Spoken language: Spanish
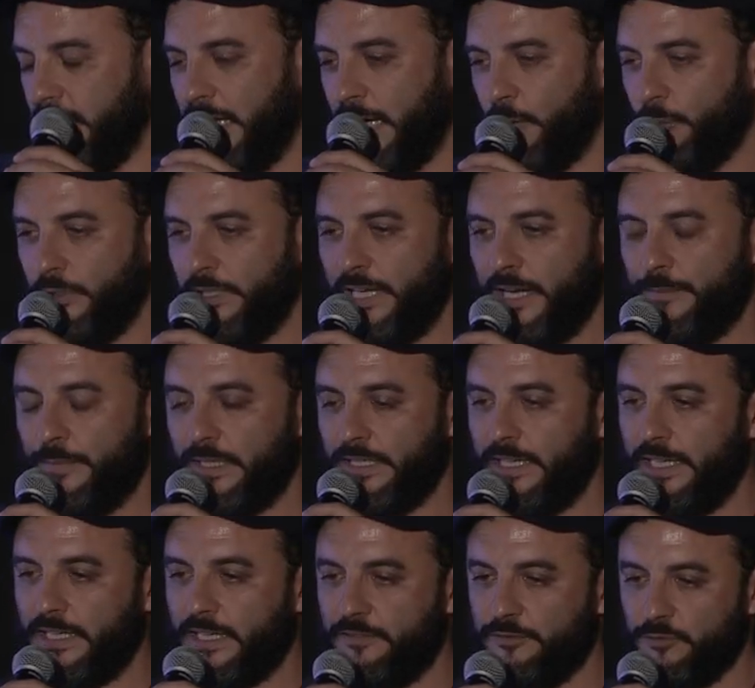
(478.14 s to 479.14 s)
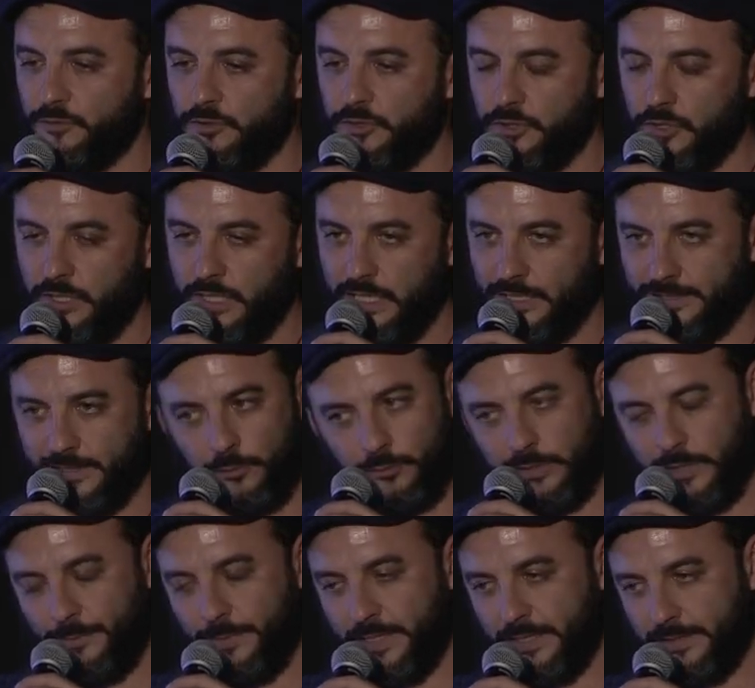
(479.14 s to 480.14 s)
la única manera de que funcione la
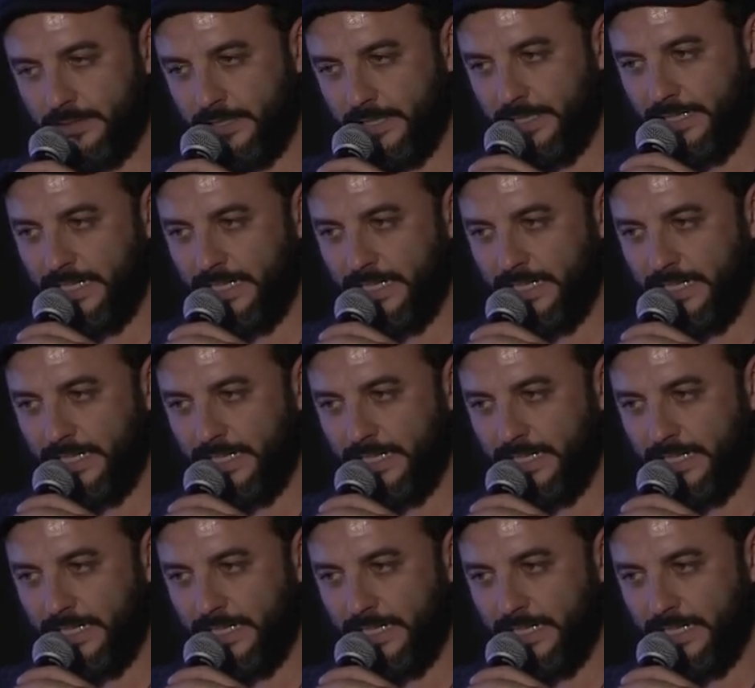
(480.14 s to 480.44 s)
segunda parte